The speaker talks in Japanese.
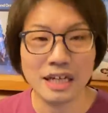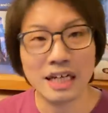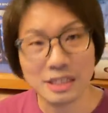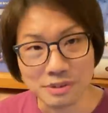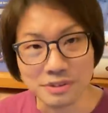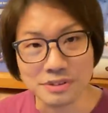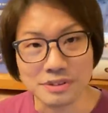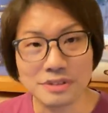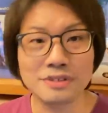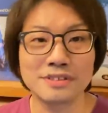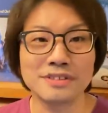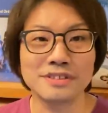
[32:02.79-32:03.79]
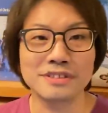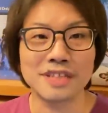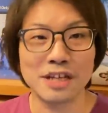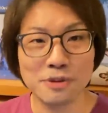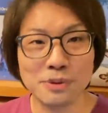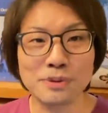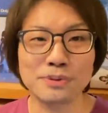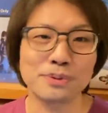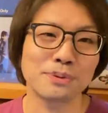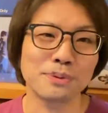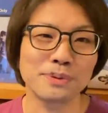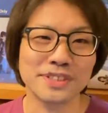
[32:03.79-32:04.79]
アイドル、歌謡曲と
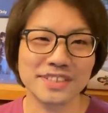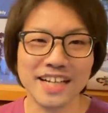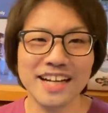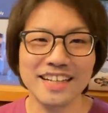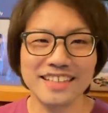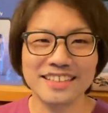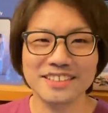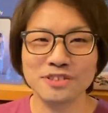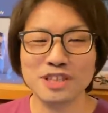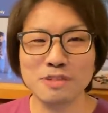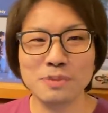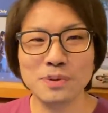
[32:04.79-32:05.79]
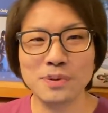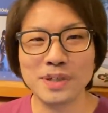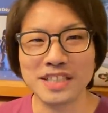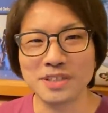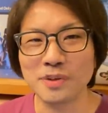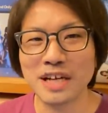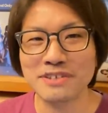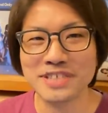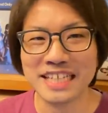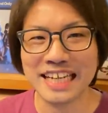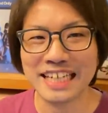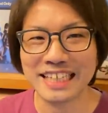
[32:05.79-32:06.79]
いうところですか、そういったものが広がるん
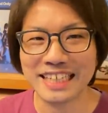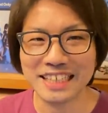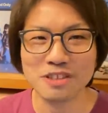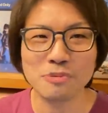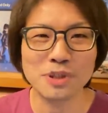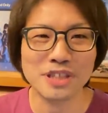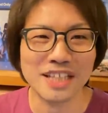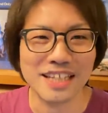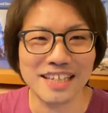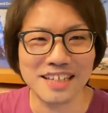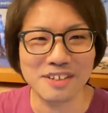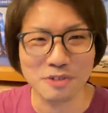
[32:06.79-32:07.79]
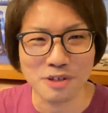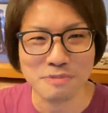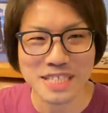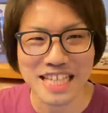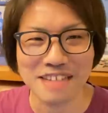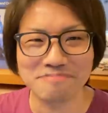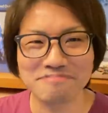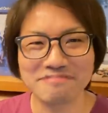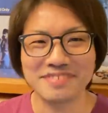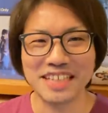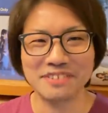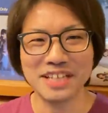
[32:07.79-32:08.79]
じゃないかなんて思っておりました。
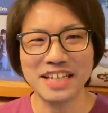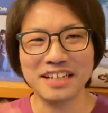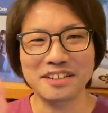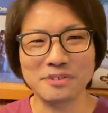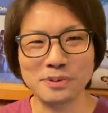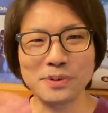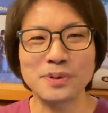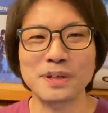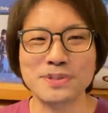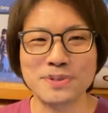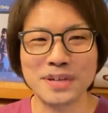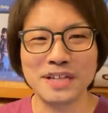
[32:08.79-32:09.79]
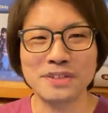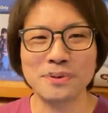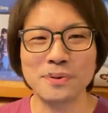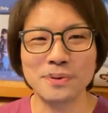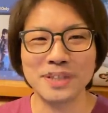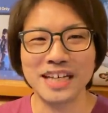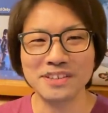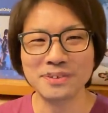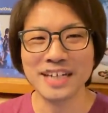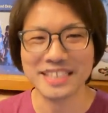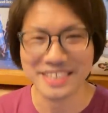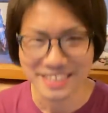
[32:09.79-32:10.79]
なので、このようなご紹介のコーナーと
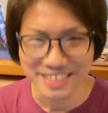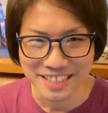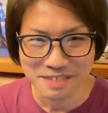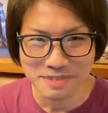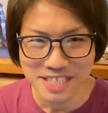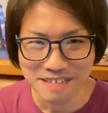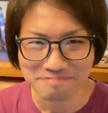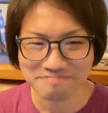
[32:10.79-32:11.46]
変えさせていただきました。